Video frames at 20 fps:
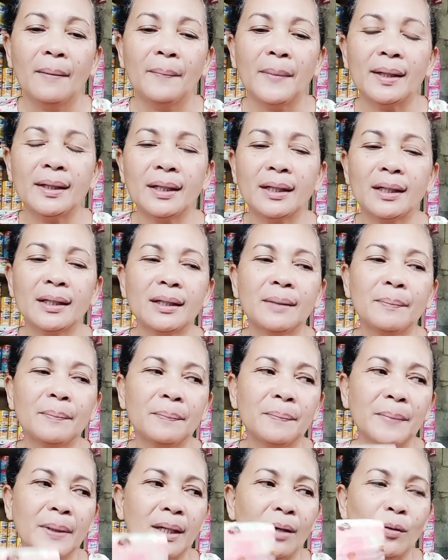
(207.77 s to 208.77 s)
parang
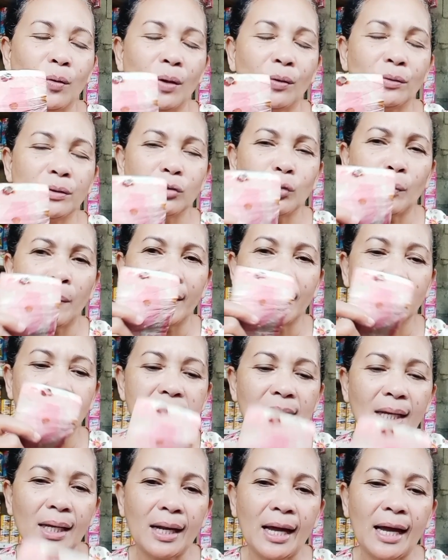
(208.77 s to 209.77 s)
pagkakuha ko nito parang
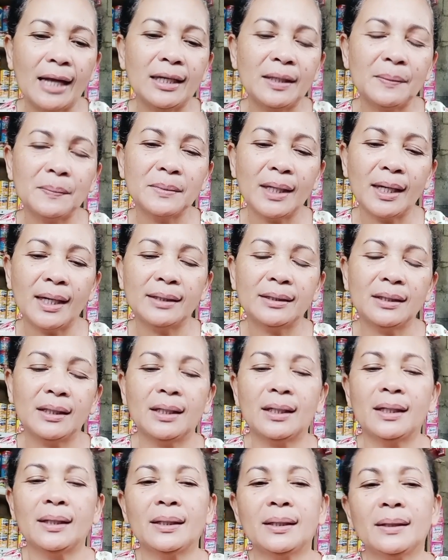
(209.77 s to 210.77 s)
nasa ilalim na
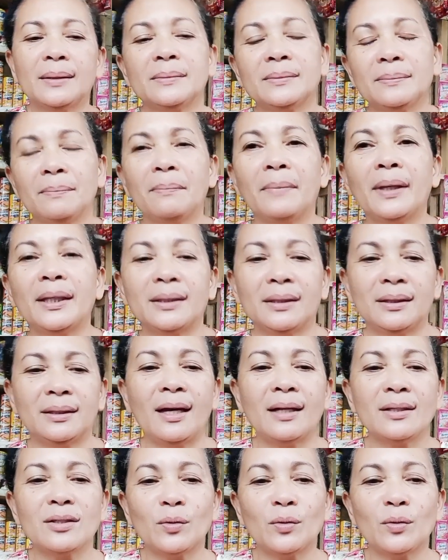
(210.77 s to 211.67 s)
ng benta.